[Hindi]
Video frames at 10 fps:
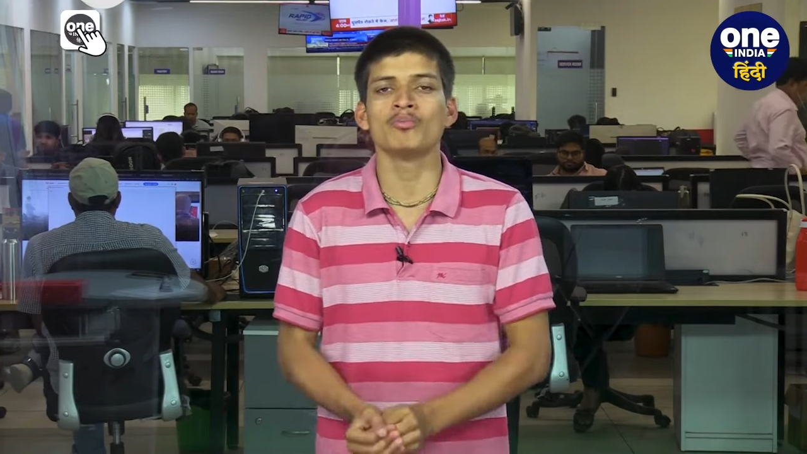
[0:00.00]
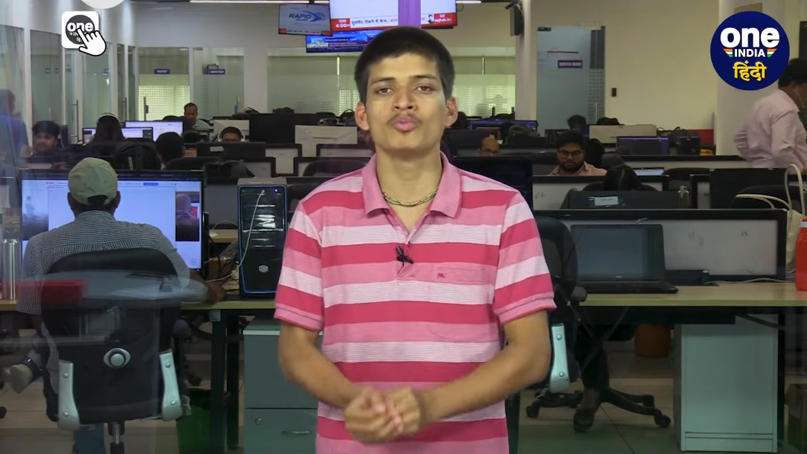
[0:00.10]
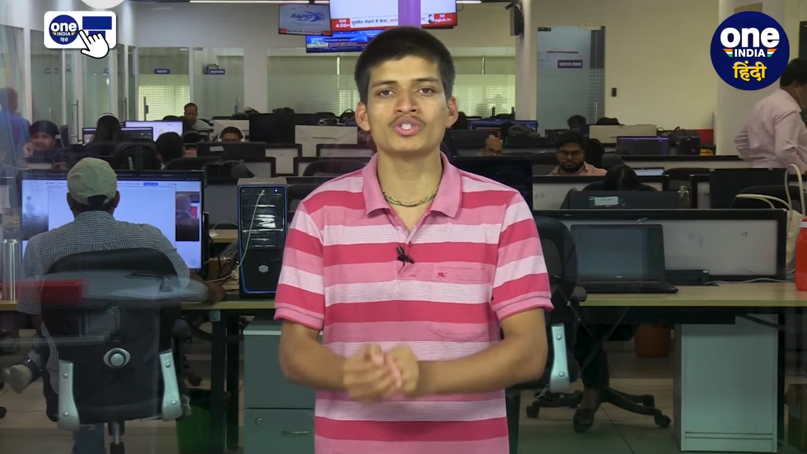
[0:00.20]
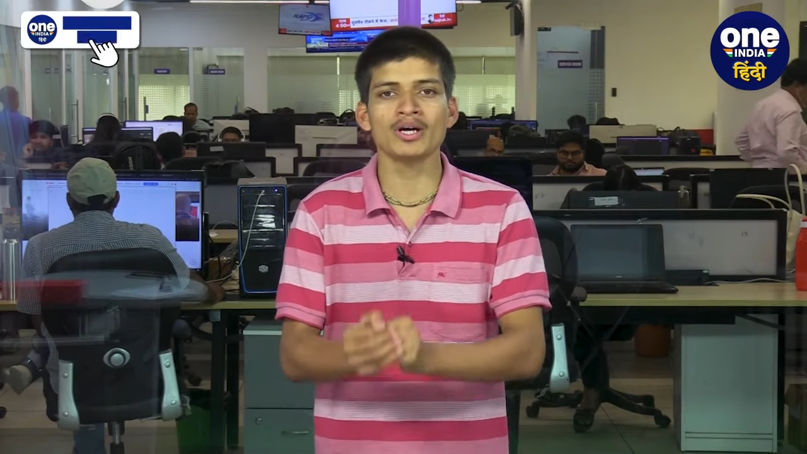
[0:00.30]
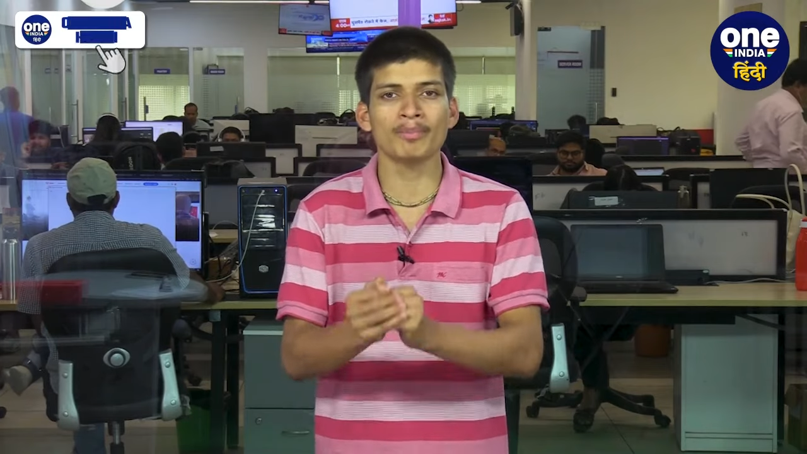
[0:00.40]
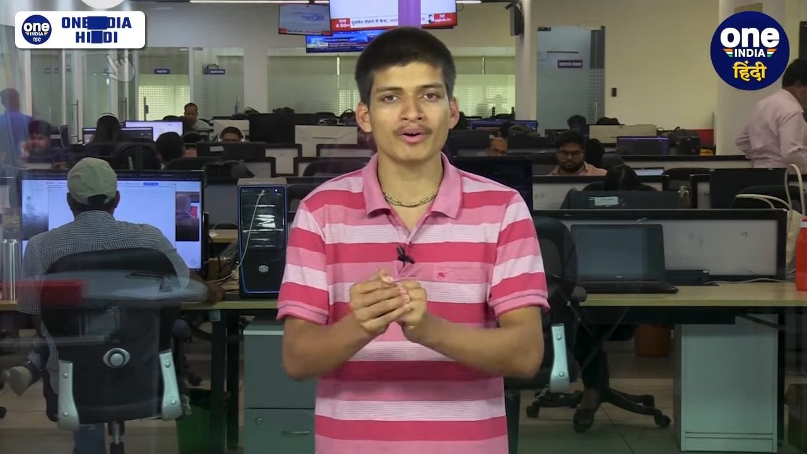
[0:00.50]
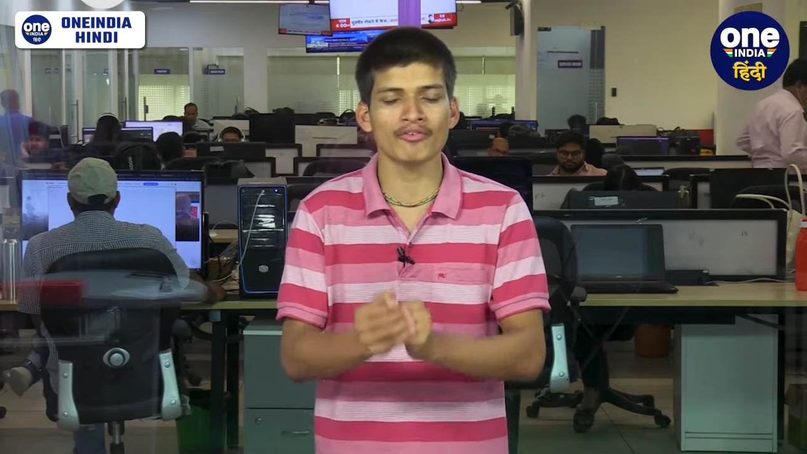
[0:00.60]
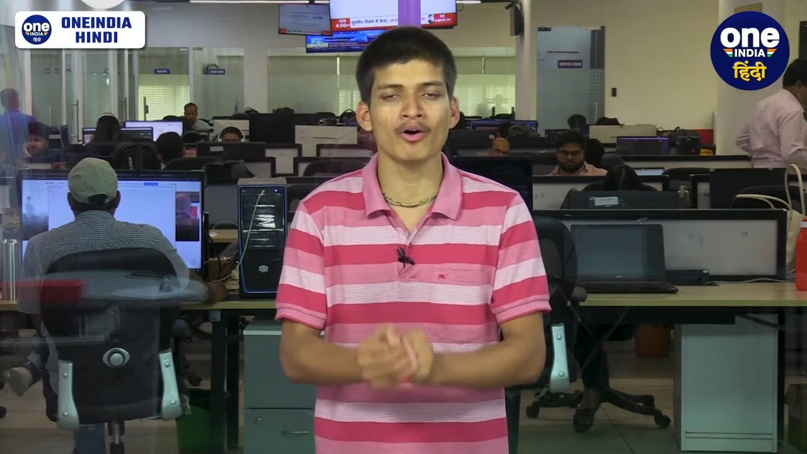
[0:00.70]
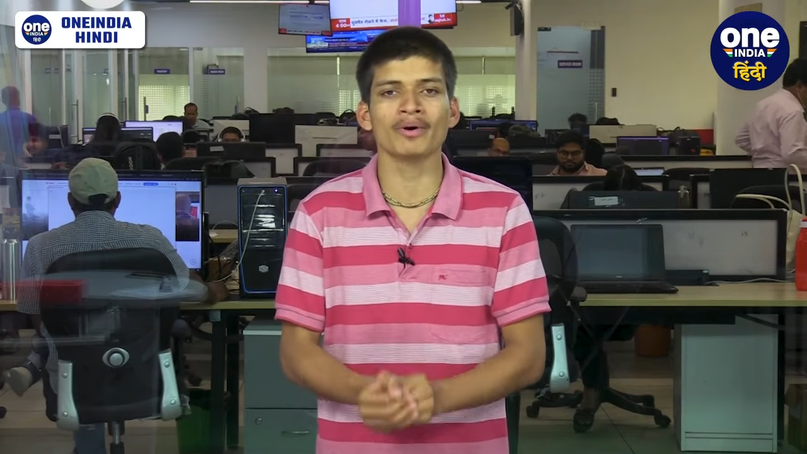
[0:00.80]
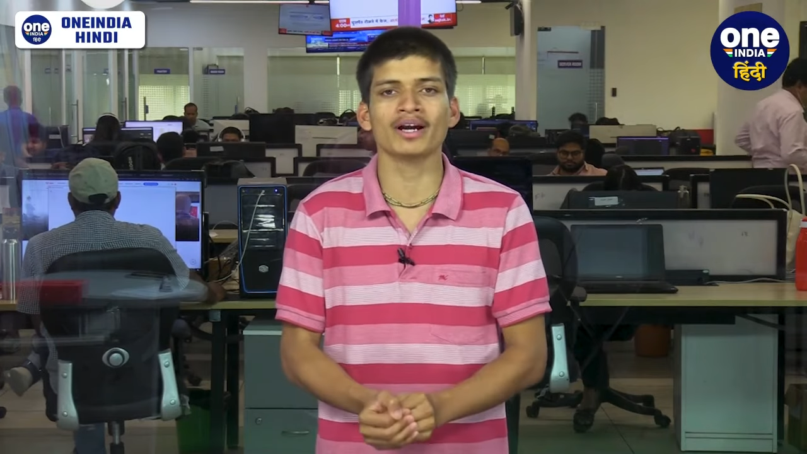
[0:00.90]
मुझे
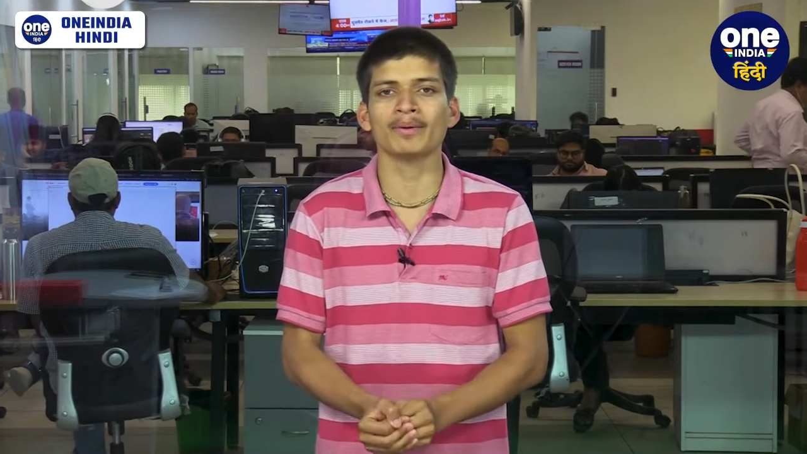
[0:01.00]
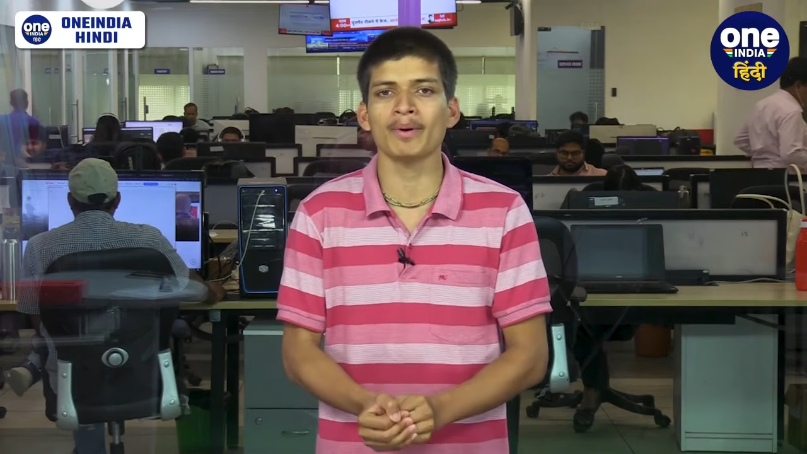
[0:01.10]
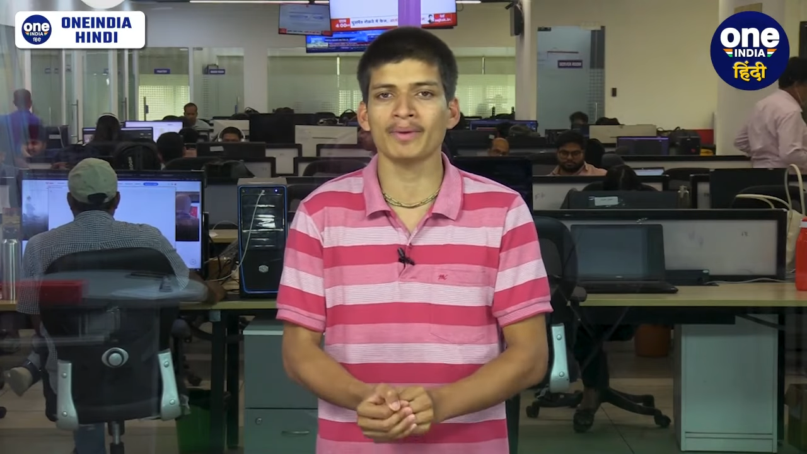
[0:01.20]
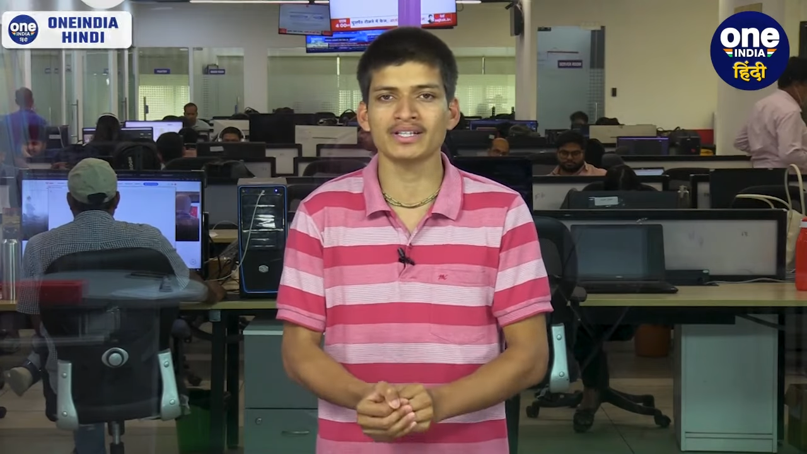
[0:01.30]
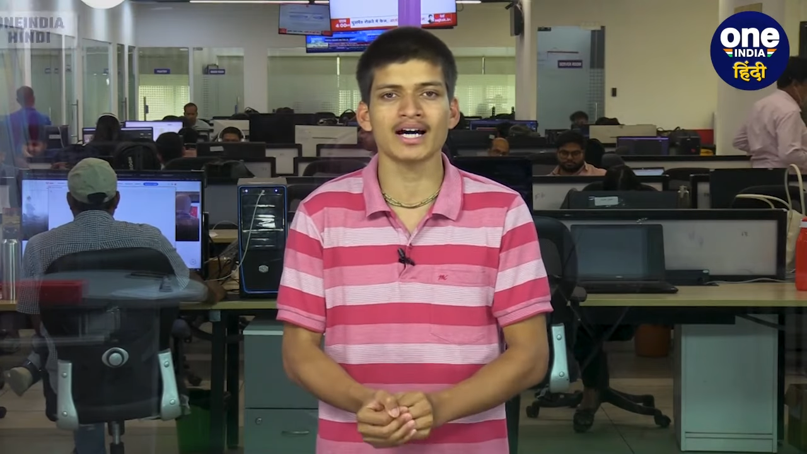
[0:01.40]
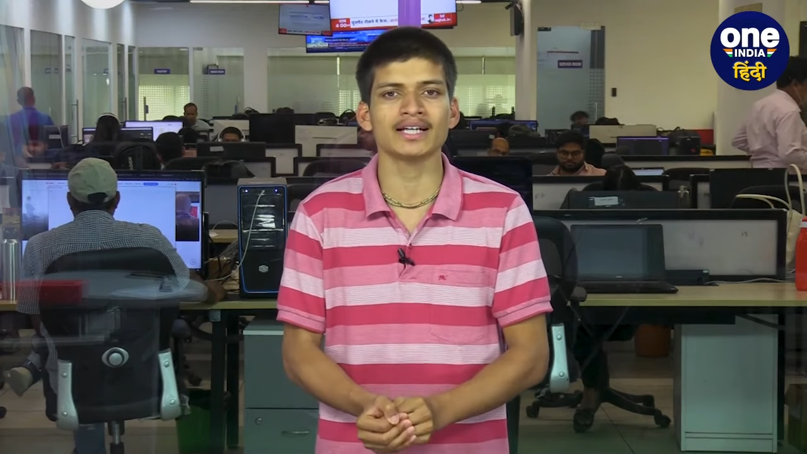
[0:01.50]
परफॉर्म करने में मज़ा